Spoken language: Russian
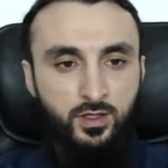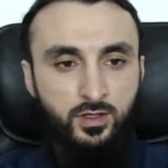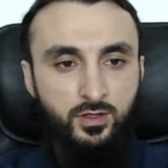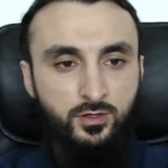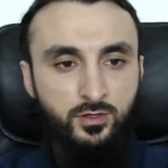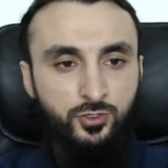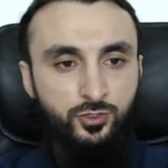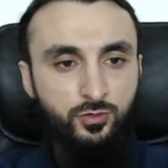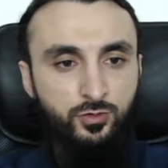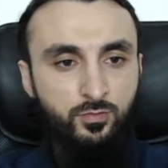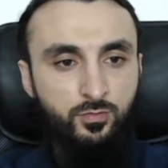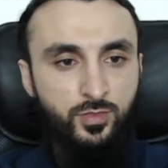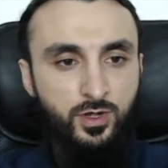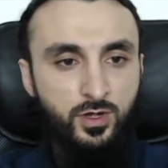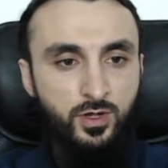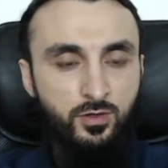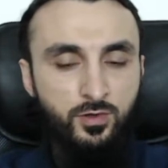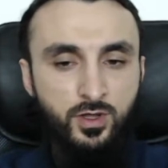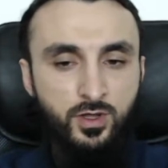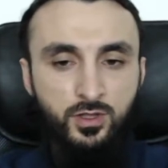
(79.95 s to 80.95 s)
чтобы
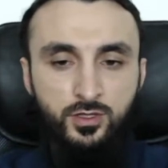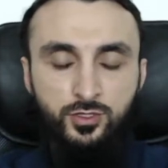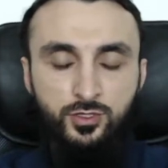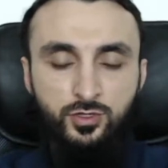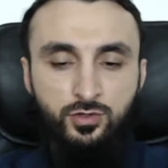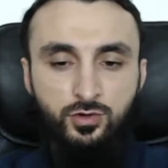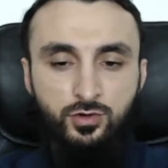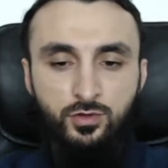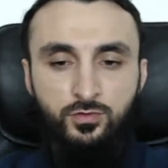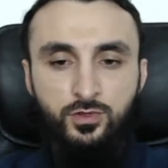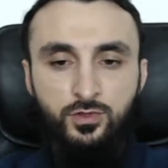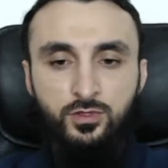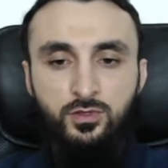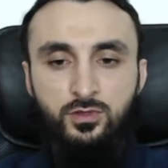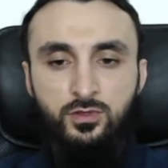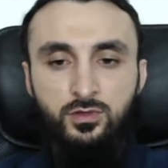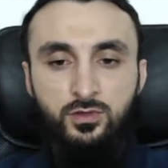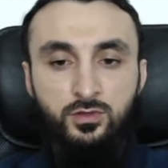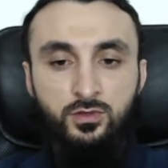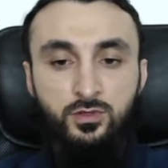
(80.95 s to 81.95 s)
проливалась кровь,
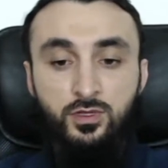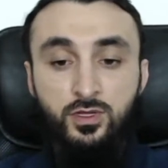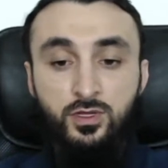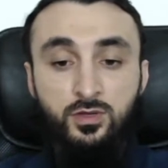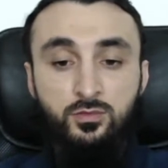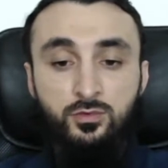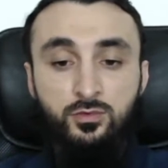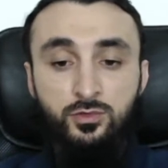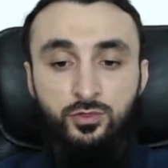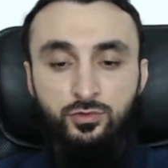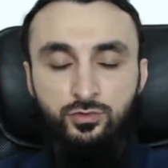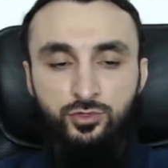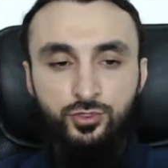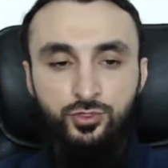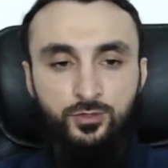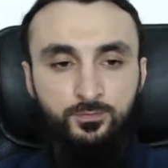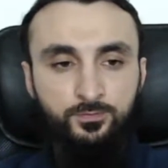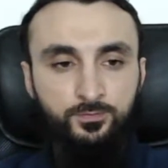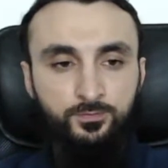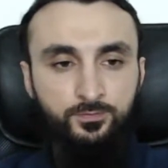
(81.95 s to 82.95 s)
это никому не
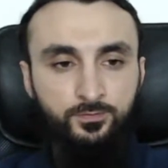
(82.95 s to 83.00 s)
нужно.